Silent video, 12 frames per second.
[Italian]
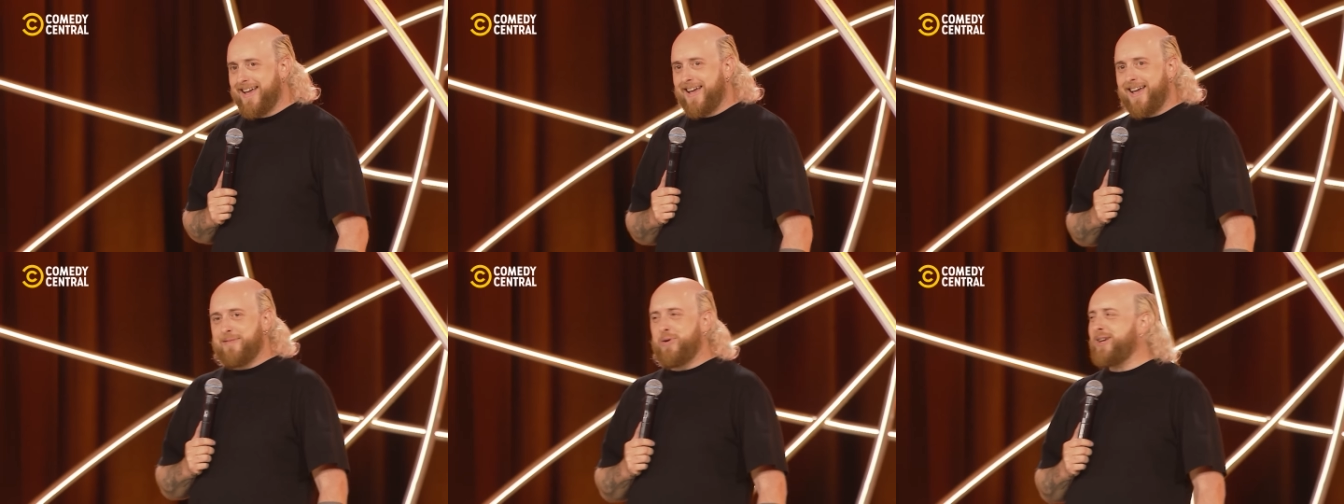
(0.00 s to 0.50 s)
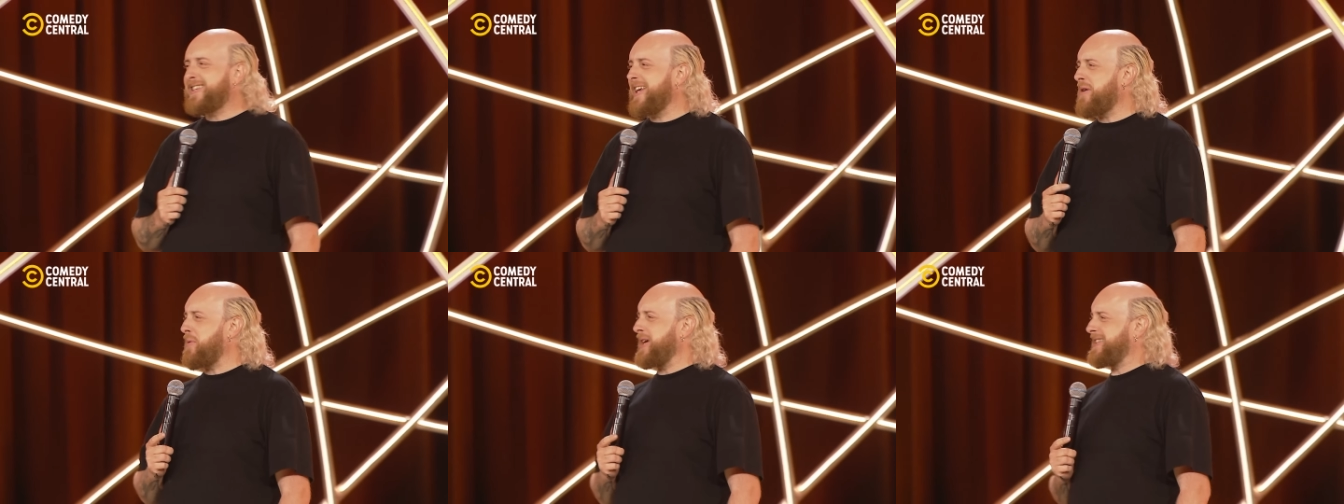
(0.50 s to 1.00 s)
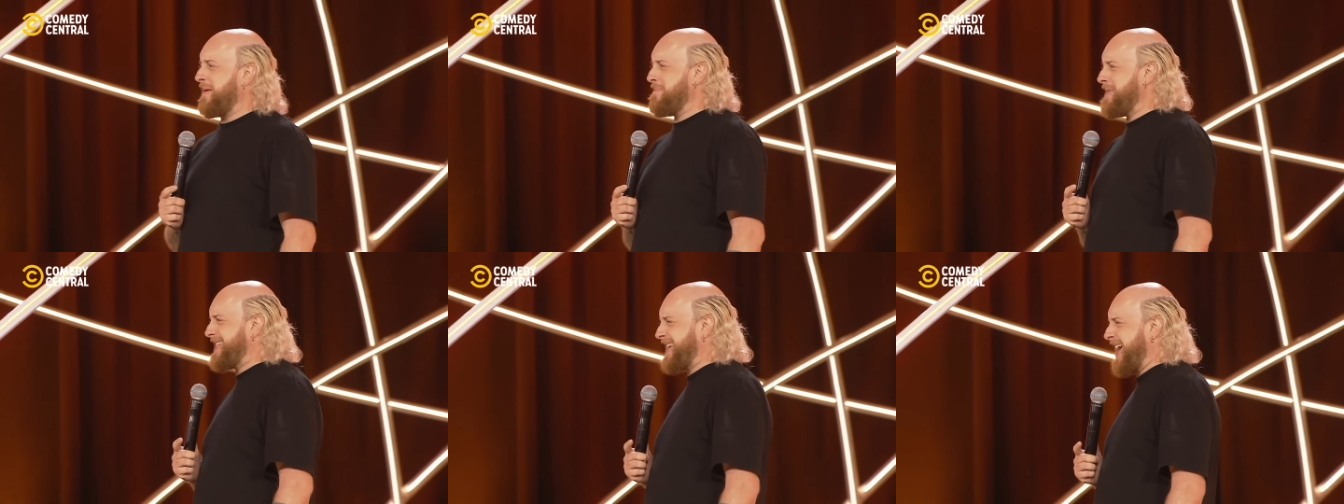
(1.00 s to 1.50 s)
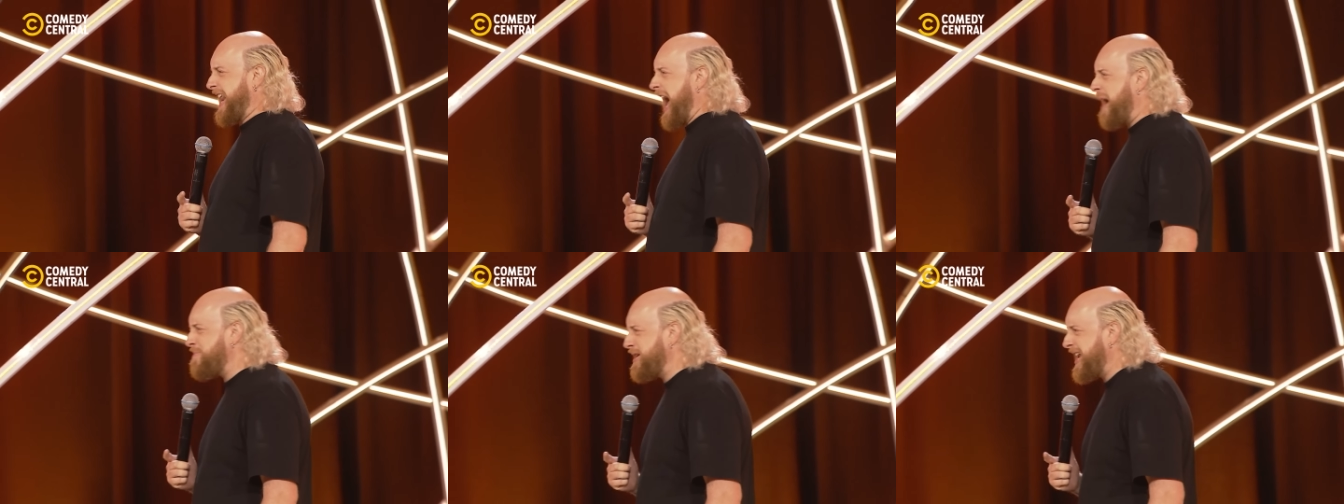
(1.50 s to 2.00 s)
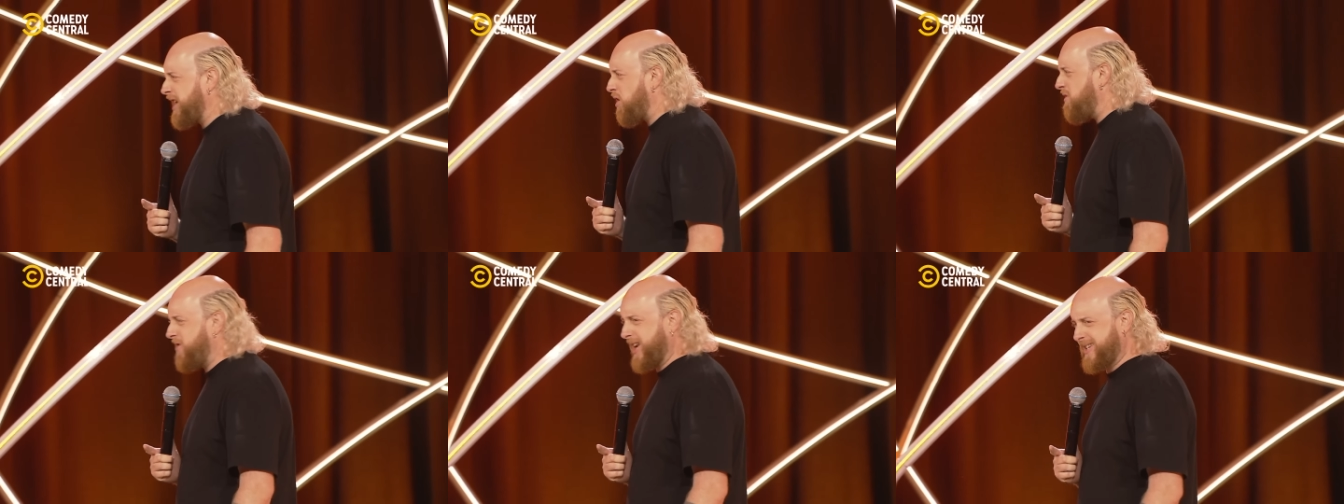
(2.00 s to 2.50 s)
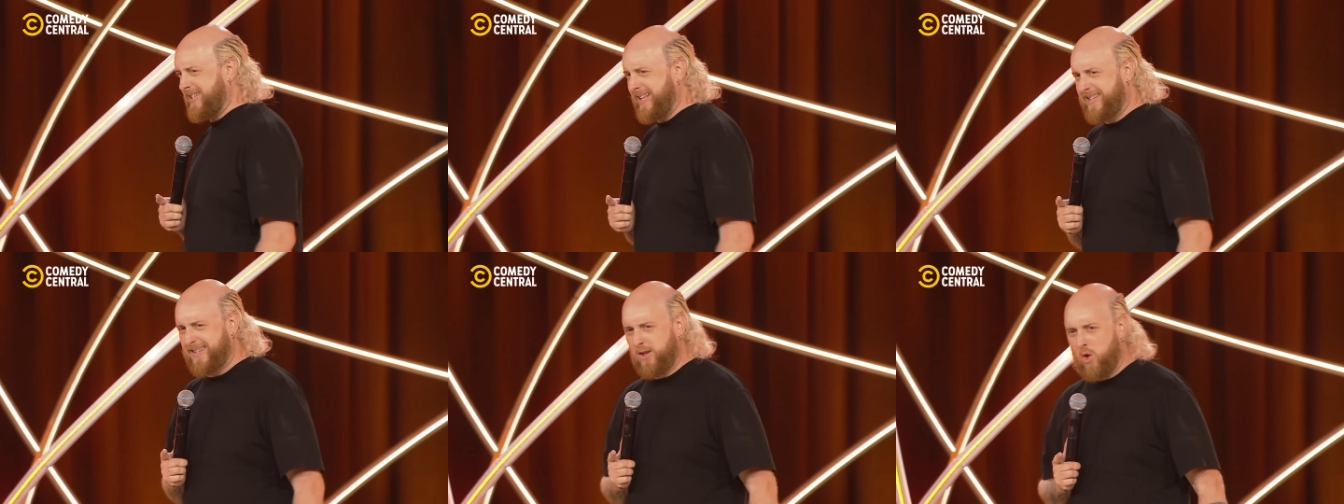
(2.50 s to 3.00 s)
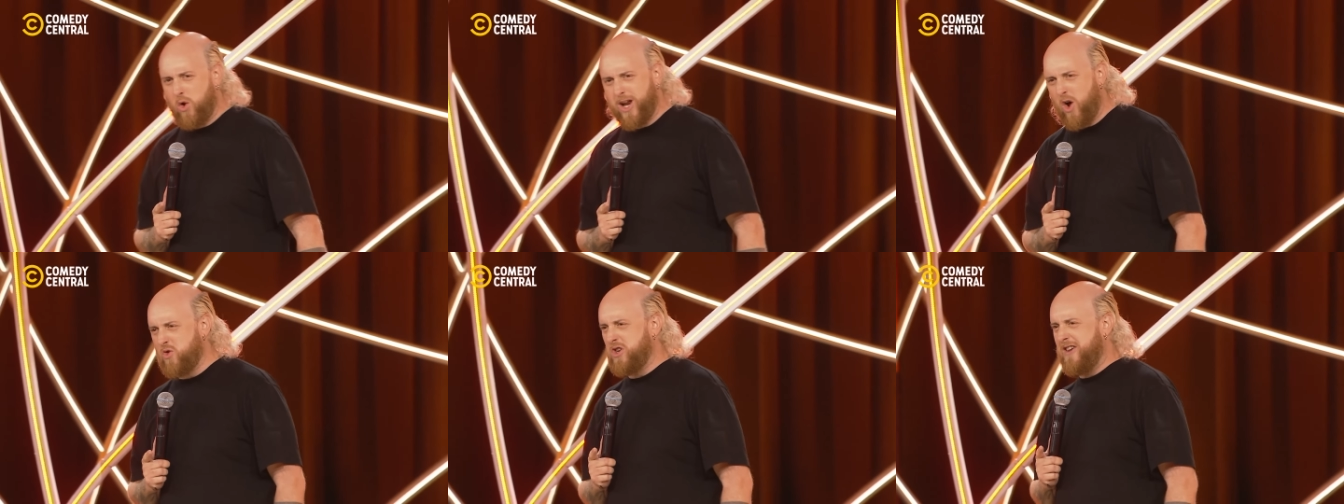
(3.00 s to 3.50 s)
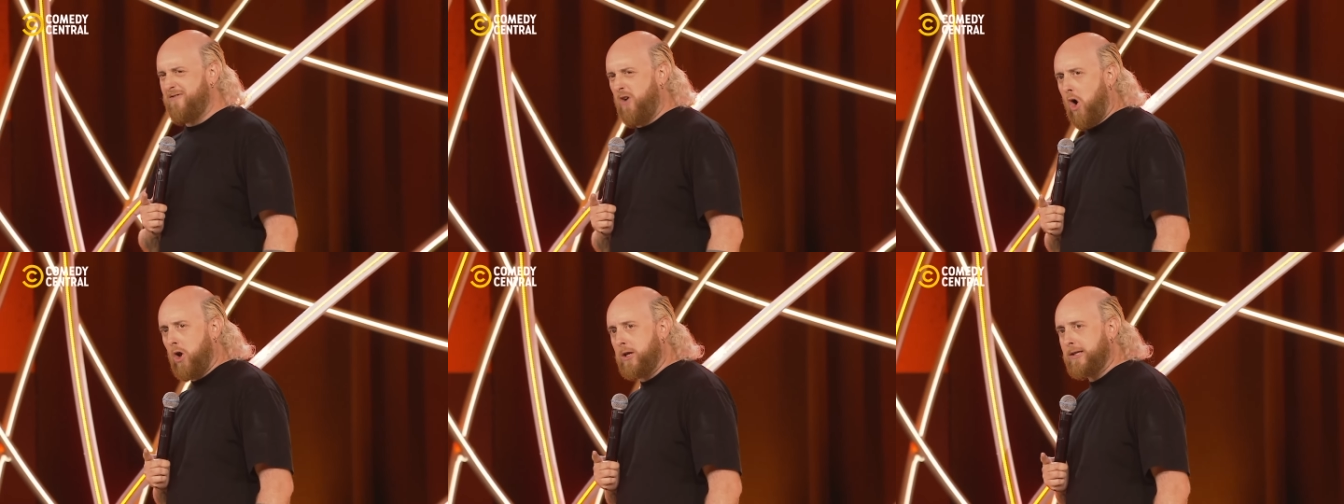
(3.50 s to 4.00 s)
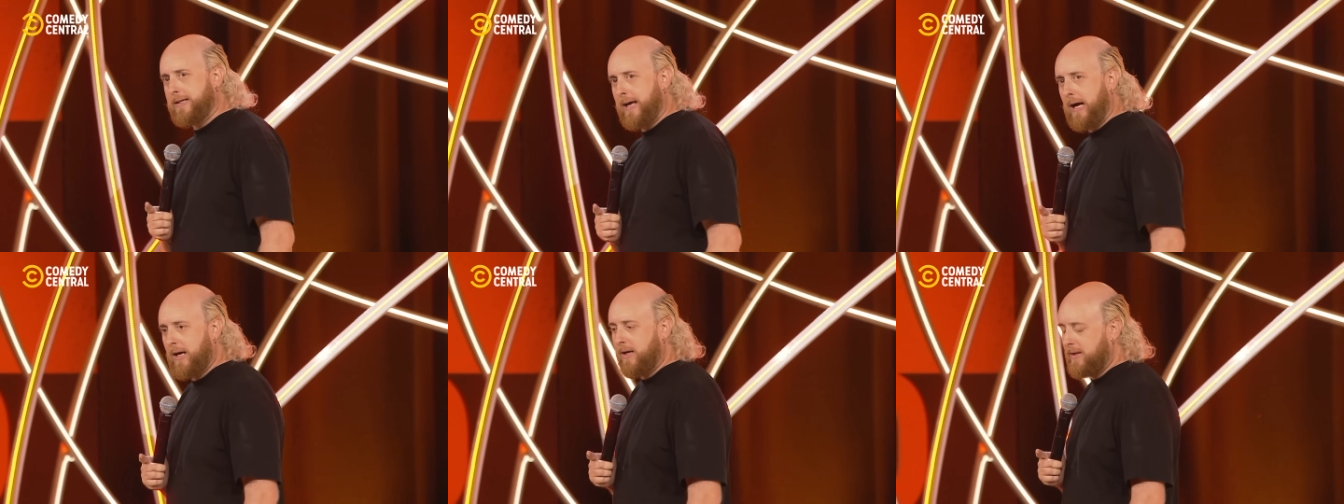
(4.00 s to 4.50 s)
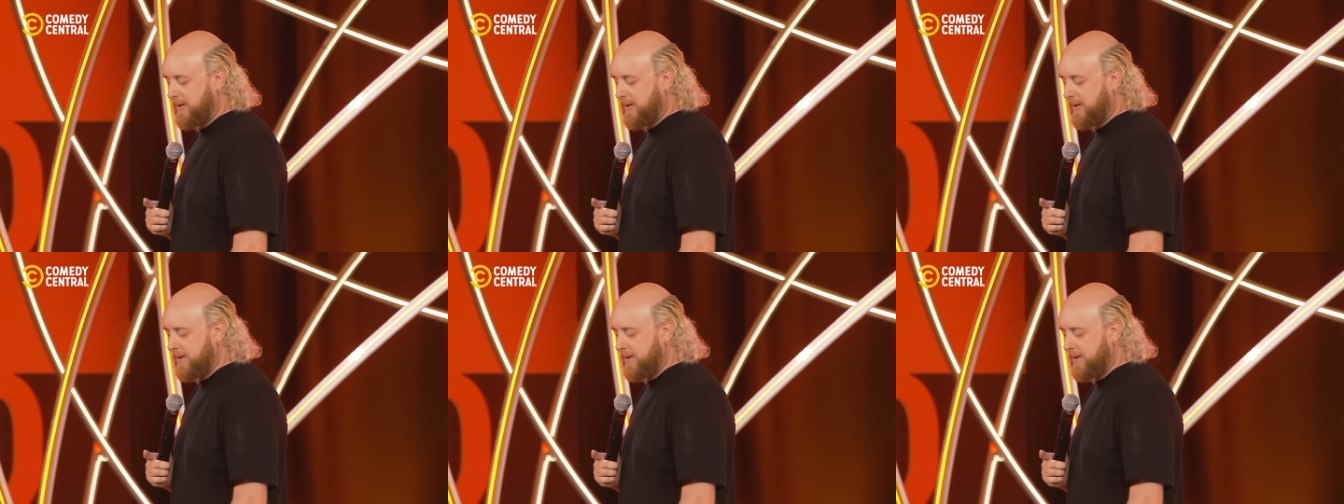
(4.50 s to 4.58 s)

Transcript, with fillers: E poi segue questa miserabile conversazione ogni volta.